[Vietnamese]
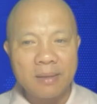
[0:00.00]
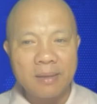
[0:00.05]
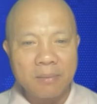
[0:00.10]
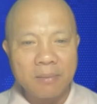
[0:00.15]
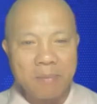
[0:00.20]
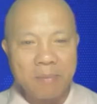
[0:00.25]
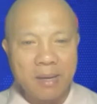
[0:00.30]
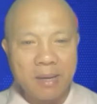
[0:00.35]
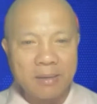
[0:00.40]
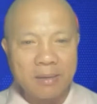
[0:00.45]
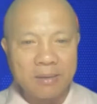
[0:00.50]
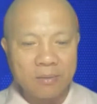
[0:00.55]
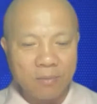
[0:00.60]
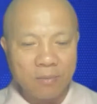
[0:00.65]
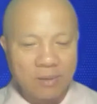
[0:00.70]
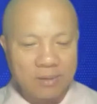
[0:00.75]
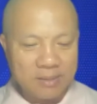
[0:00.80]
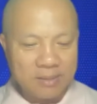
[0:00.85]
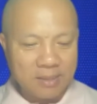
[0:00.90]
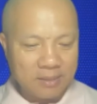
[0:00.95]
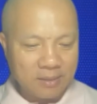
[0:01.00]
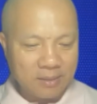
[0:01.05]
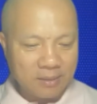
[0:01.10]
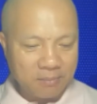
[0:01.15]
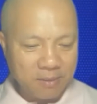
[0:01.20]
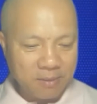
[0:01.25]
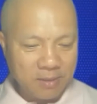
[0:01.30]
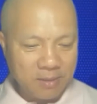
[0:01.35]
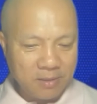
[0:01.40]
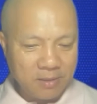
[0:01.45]
Các bạn quan sát
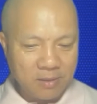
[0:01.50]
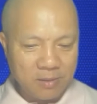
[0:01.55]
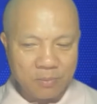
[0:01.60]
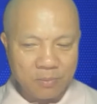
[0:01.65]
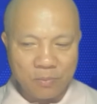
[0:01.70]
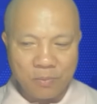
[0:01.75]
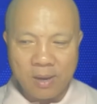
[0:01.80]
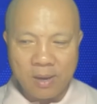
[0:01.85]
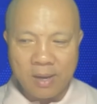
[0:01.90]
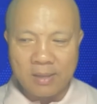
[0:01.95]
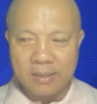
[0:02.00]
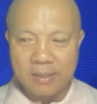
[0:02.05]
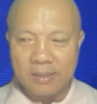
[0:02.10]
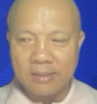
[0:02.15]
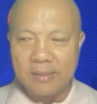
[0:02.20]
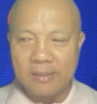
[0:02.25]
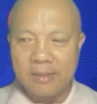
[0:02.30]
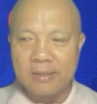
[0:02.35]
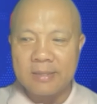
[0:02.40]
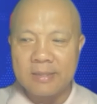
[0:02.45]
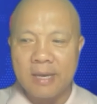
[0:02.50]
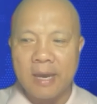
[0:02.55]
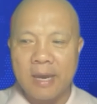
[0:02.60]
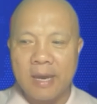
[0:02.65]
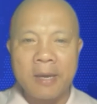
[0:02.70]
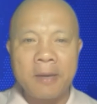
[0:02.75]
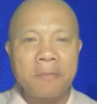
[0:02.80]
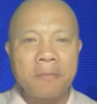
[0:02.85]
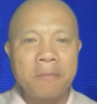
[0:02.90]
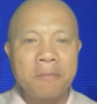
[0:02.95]
chính mình như hôm qua thầy chia
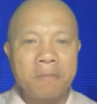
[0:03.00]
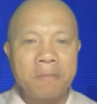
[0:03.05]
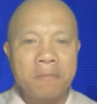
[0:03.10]
sẻ.